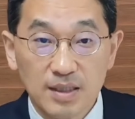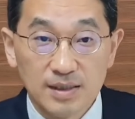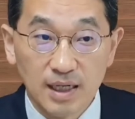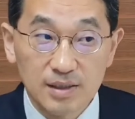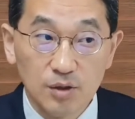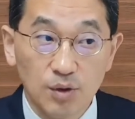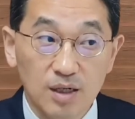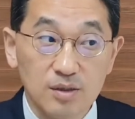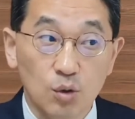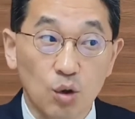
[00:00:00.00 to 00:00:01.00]
사개오가
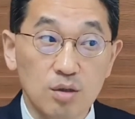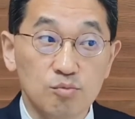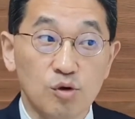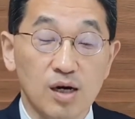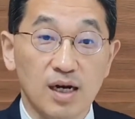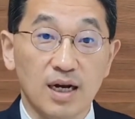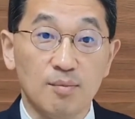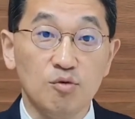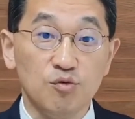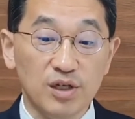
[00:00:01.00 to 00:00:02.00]
그돌 무화과
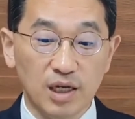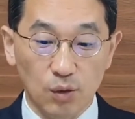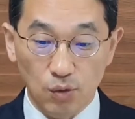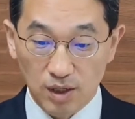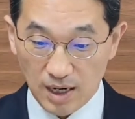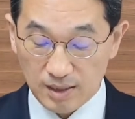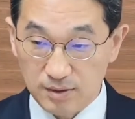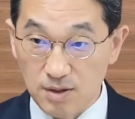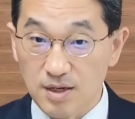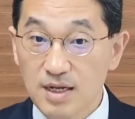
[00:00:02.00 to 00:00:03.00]
나무 위에
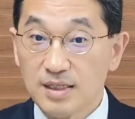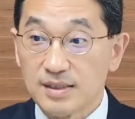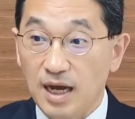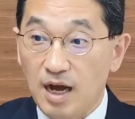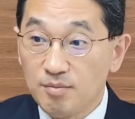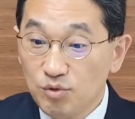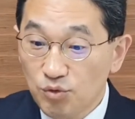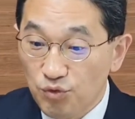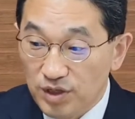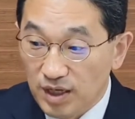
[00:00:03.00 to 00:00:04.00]
올라가서
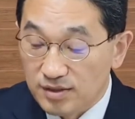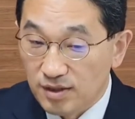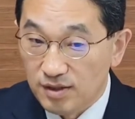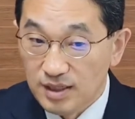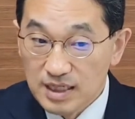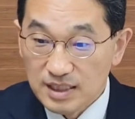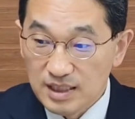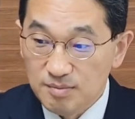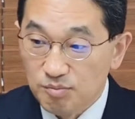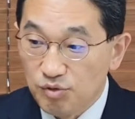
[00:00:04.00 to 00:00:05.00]
나무 위에서
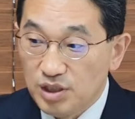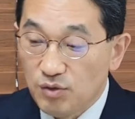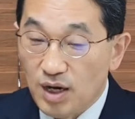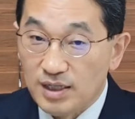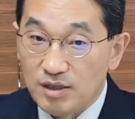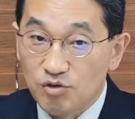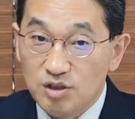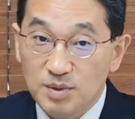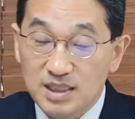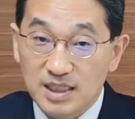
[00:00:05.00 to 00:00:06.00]
이 무리와
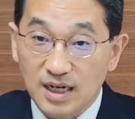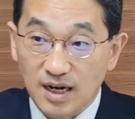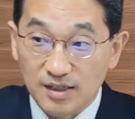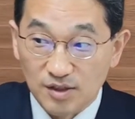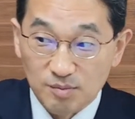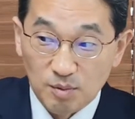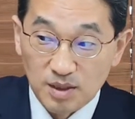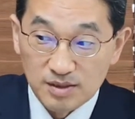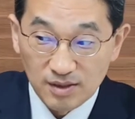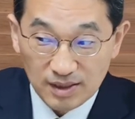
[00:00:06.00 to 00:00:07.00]
예수님이 지나가는 걸
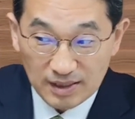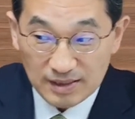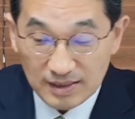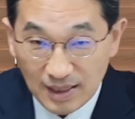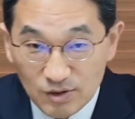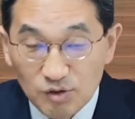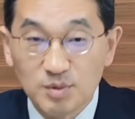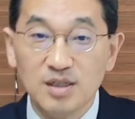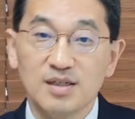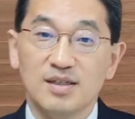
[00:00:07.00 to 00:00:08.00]
보면서
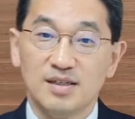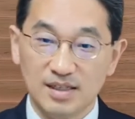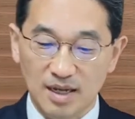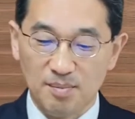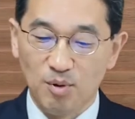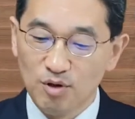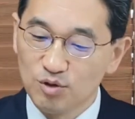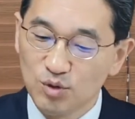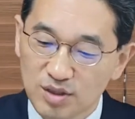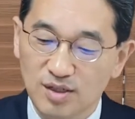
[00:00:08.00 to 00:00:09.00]
예수님을 예, 볼
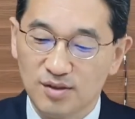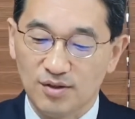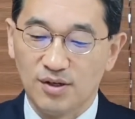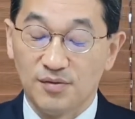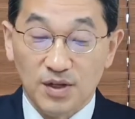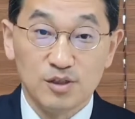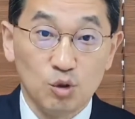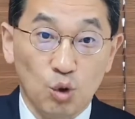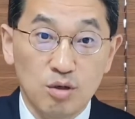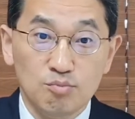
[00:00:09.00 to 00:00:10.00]
수 있었던 거예요. 그래서
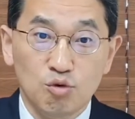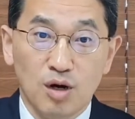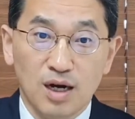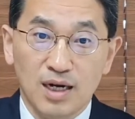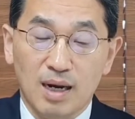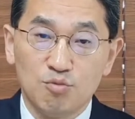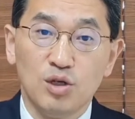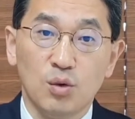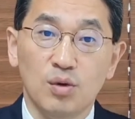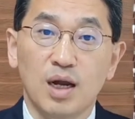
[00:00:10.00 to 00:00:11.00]
돌 무화과 나무
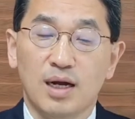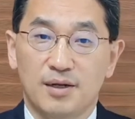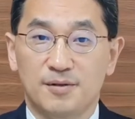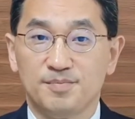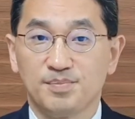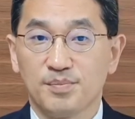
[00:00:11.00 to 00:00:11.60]
위에 올라가요.